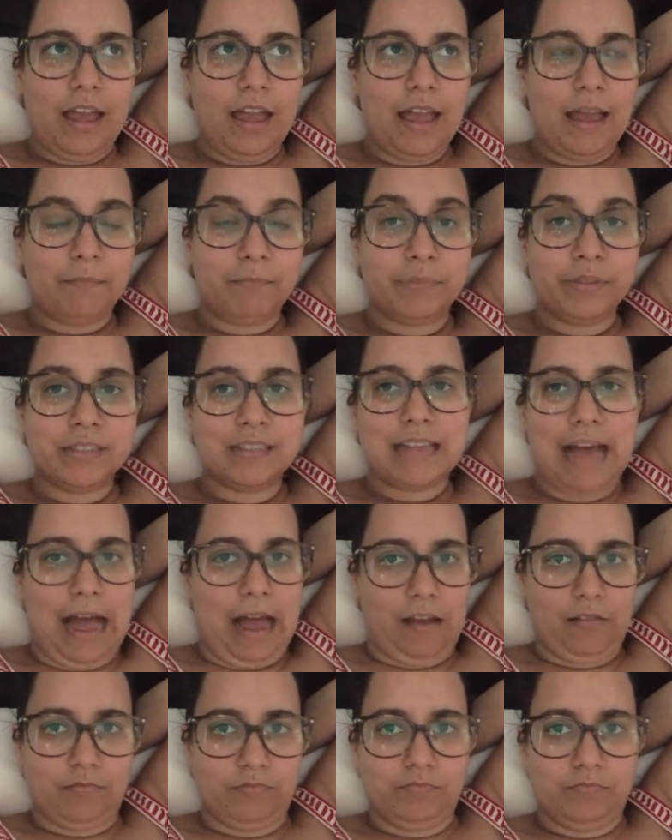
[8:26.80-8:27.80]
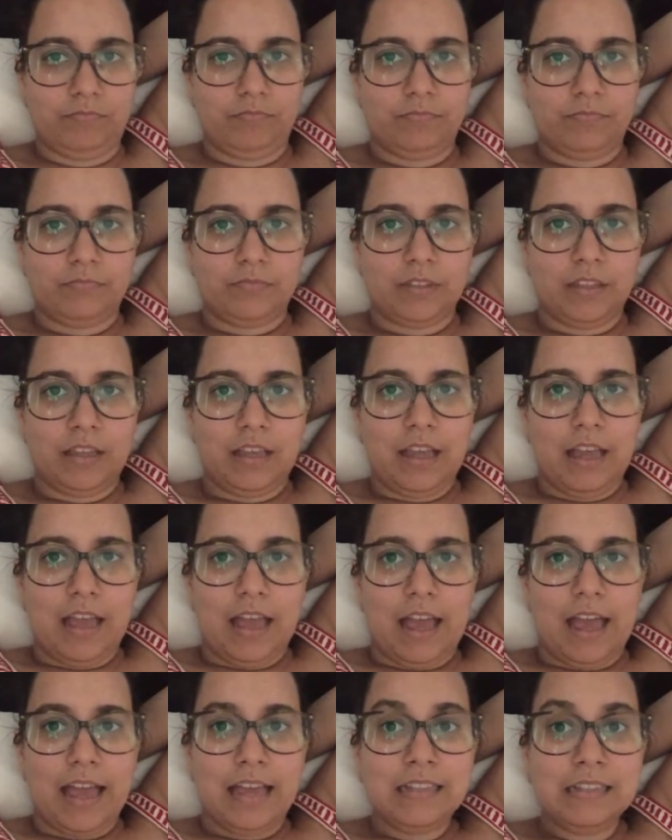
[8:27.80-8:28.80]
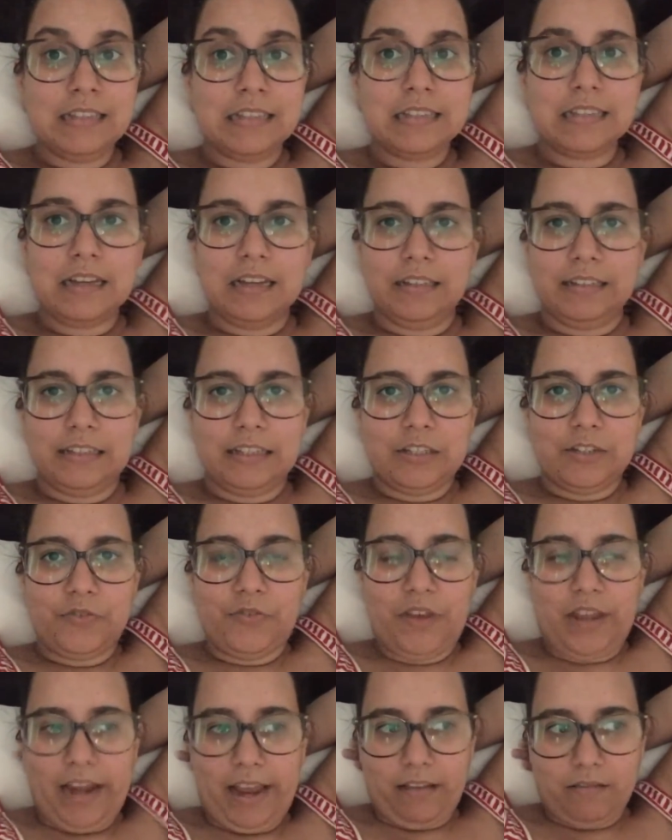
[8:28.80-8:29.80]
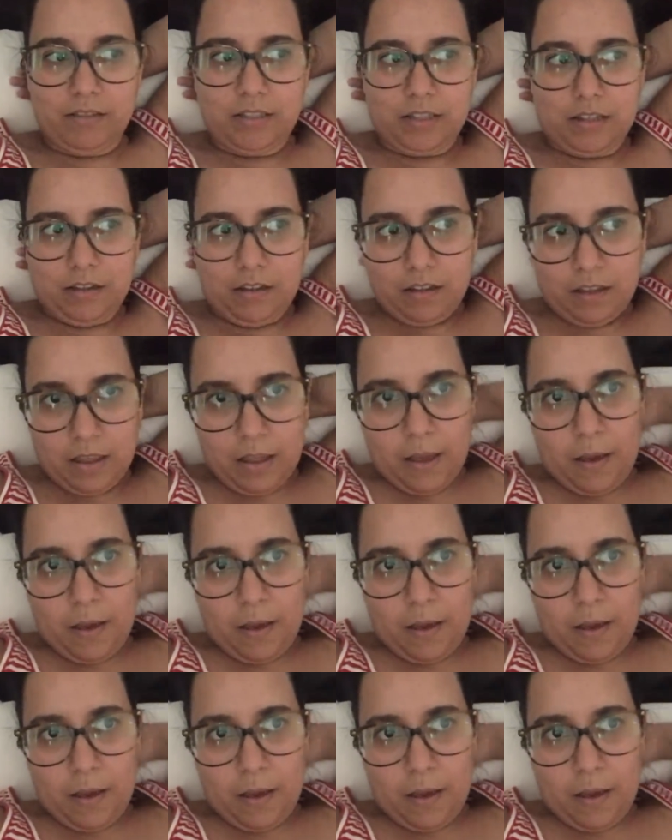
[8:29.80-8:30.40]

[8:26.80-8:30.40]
é bizarro. É insana a diferença.